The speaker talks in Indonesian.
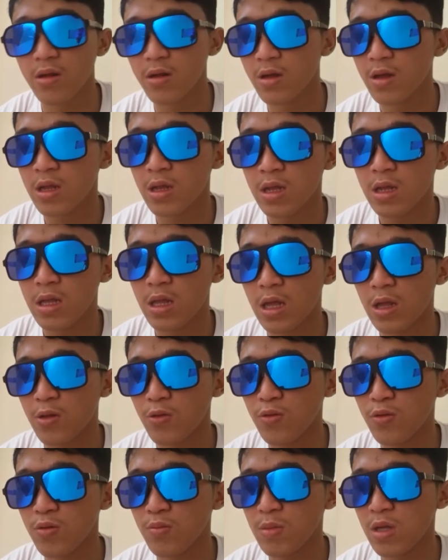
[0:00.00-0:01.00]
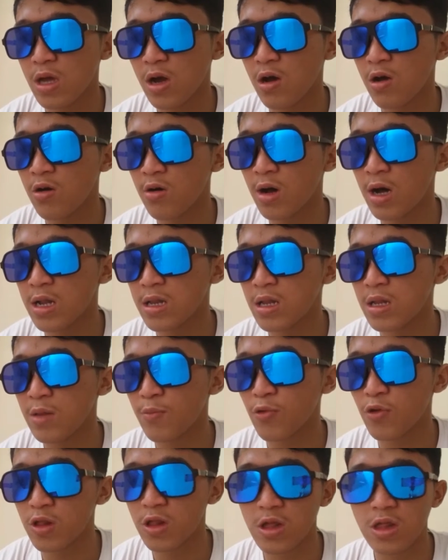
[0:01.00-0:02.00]
Yaitu Mia Aung ada di posisi
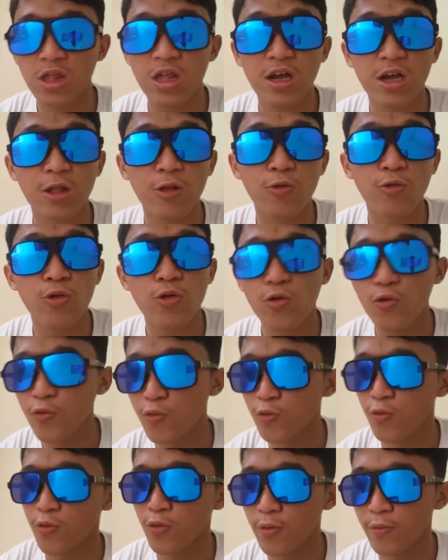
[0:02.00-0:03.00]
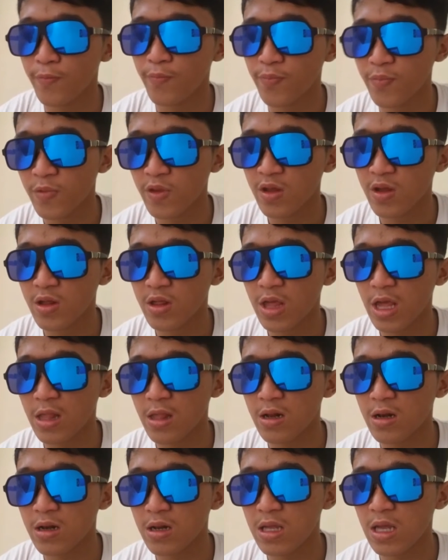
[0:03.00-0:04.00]
ketujuh channel
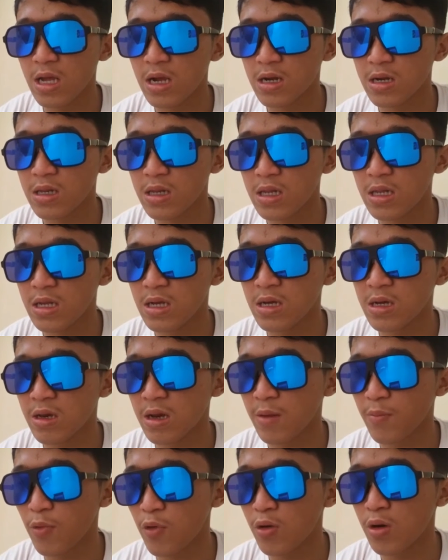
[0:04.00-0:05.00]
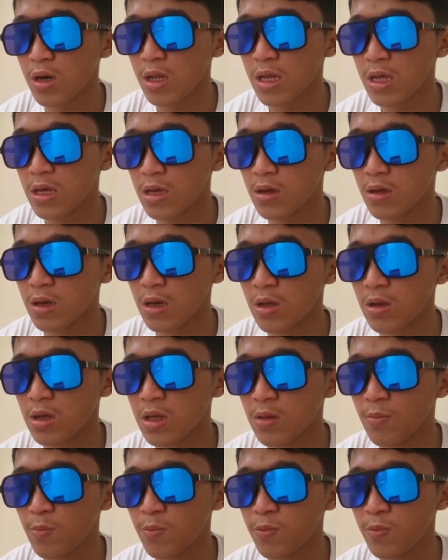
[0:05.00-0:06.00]
yang digerak oleh Rewit
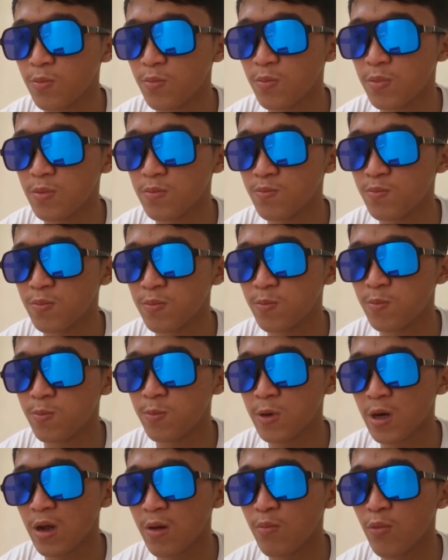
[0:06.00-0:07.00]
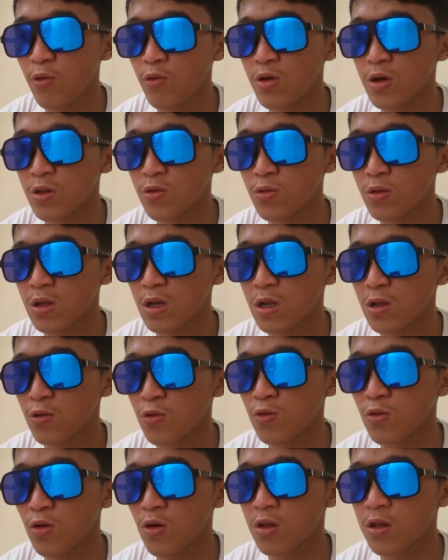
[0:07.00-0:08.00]
Prabowo itu terhitung
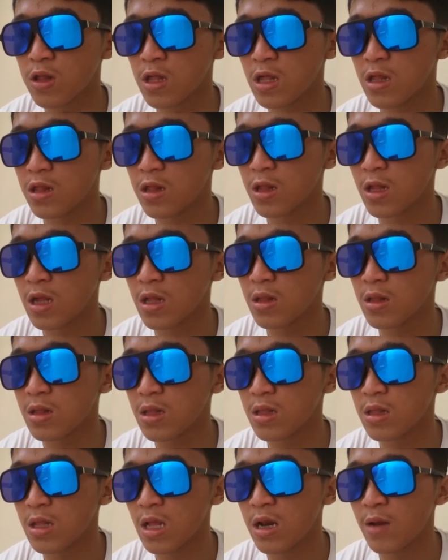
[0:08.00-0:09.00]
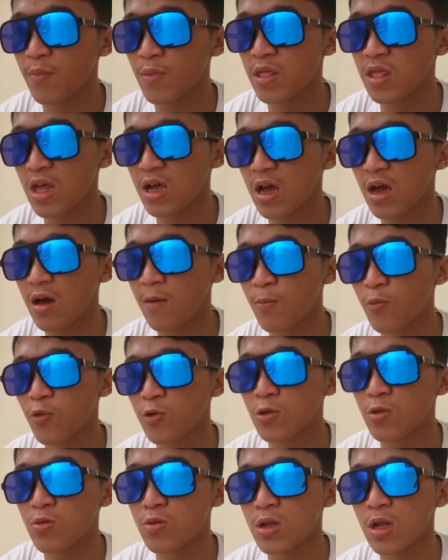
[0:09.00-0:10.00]
konsisten dalam menjaga mutu
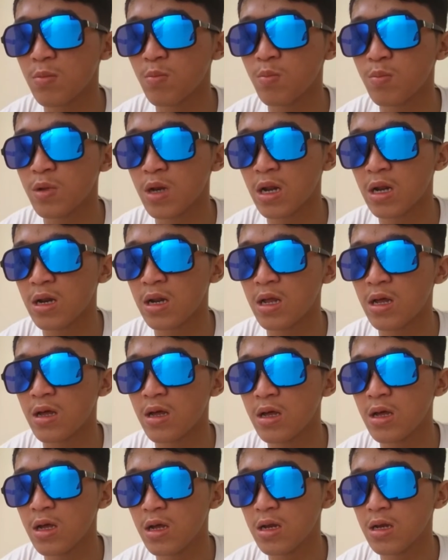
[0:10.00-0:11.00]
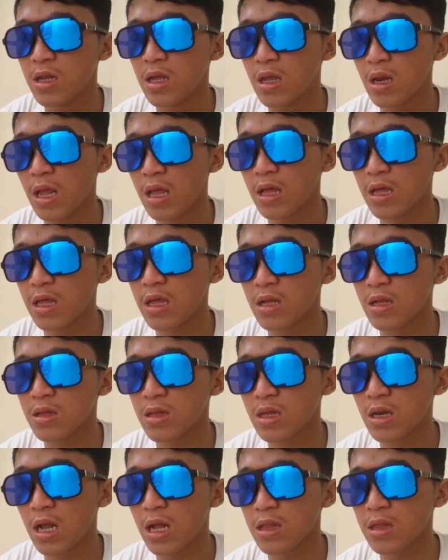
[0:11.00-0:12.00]
dan berada di ranking
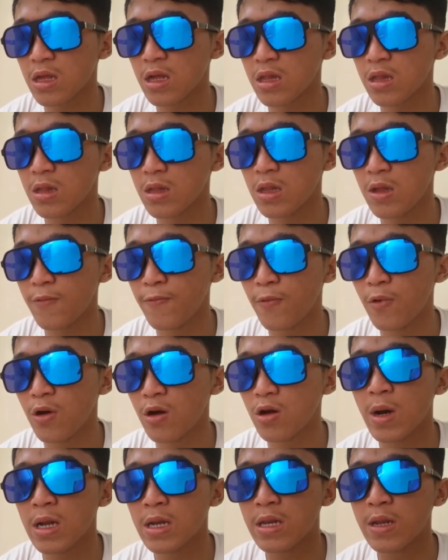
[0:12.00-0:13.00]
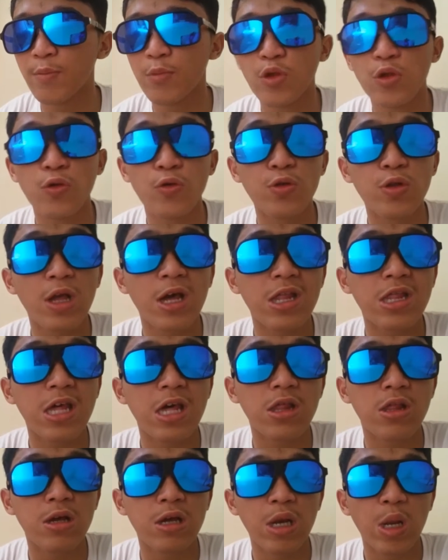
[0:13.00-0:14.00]
teratas di follow oleh 2,6
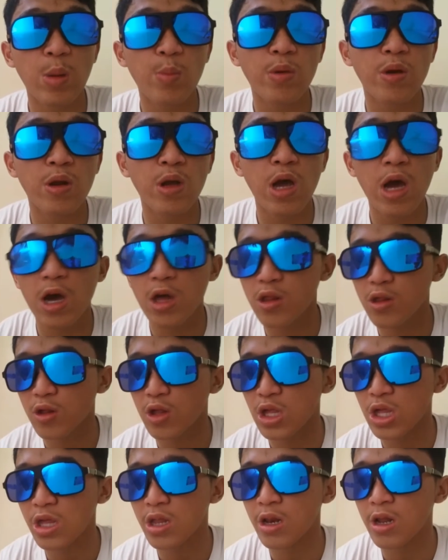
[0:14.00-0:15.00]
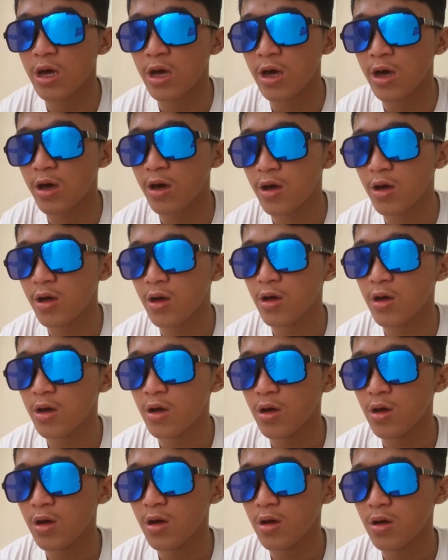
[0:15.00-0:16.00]
juta subscriber guys
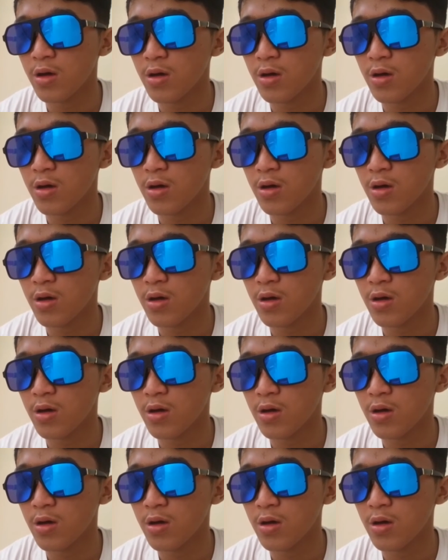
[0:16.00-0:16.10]
gila